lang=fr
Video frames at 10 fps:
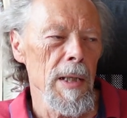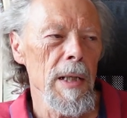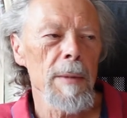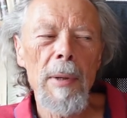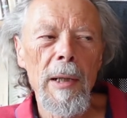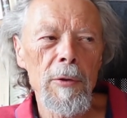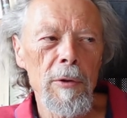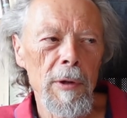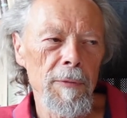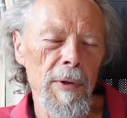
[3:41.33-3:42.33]
Et par
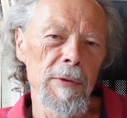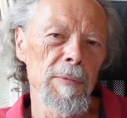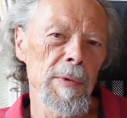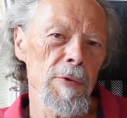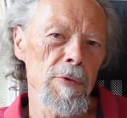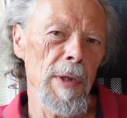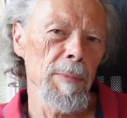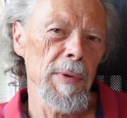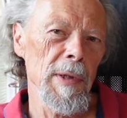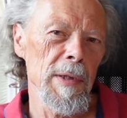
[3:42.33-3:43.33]
ailleurs, effectivement, ce
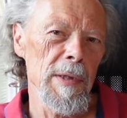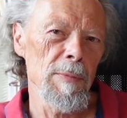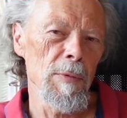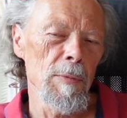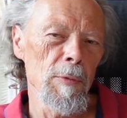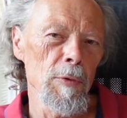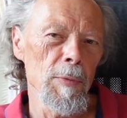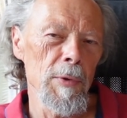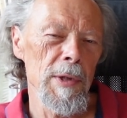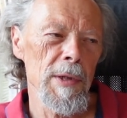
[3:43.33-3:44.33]
capitalisme
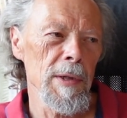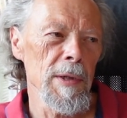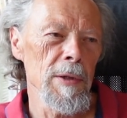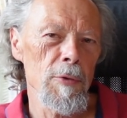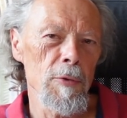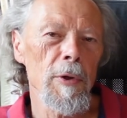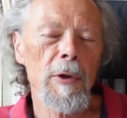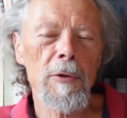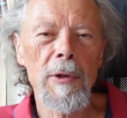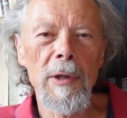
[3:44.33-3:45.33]
monopoliste, il se
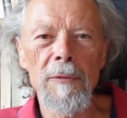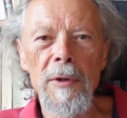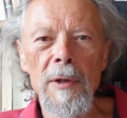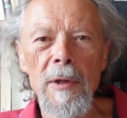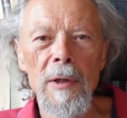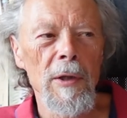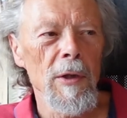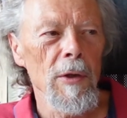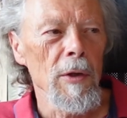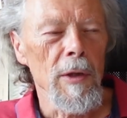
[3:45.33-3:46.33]
heurte très vite
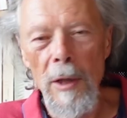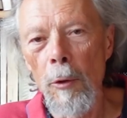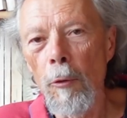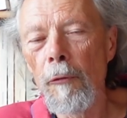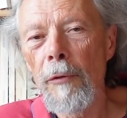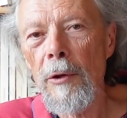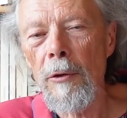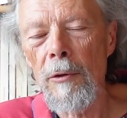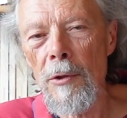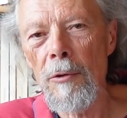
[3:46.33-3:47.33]
au fait
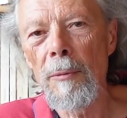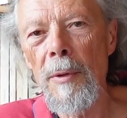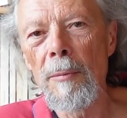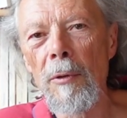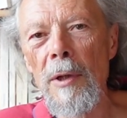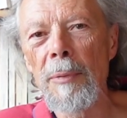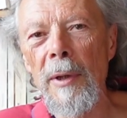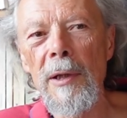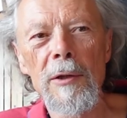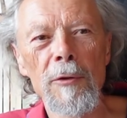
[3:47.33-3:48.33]
que désormais, bon, les
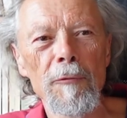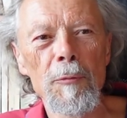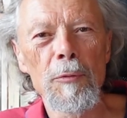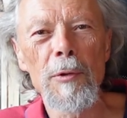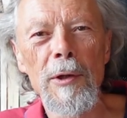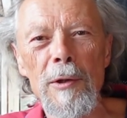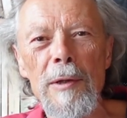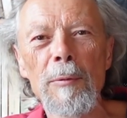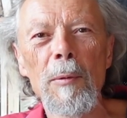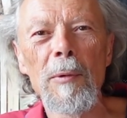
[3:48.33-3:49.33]
prix ne vont plus être
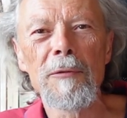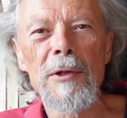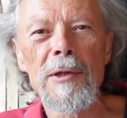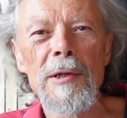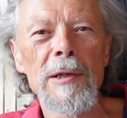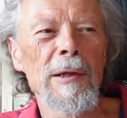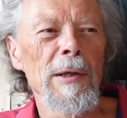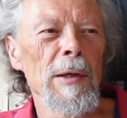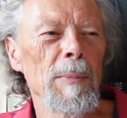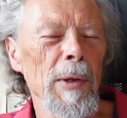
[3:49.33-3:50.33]
librement fixés
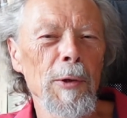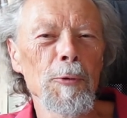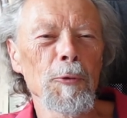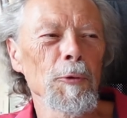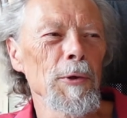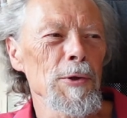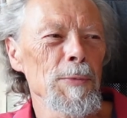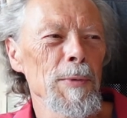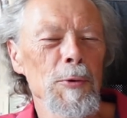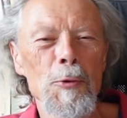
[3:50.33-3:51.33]
par la
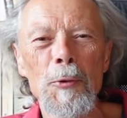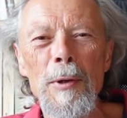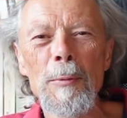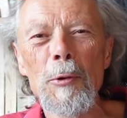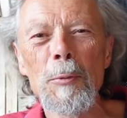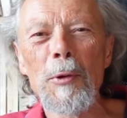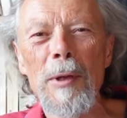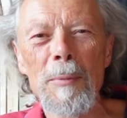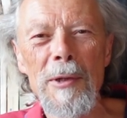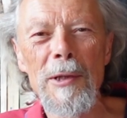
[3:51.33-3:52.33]
concurrence, mais que ce sont les monopoles
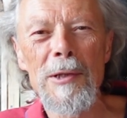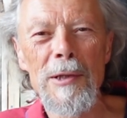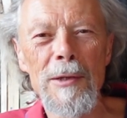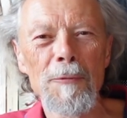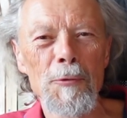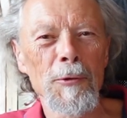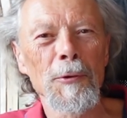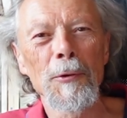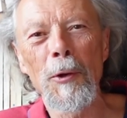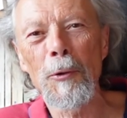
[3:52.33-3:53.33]
capitalistes qui vont
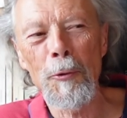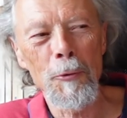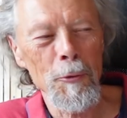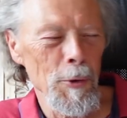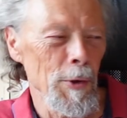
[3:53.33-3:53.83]
s'entendre entre eux,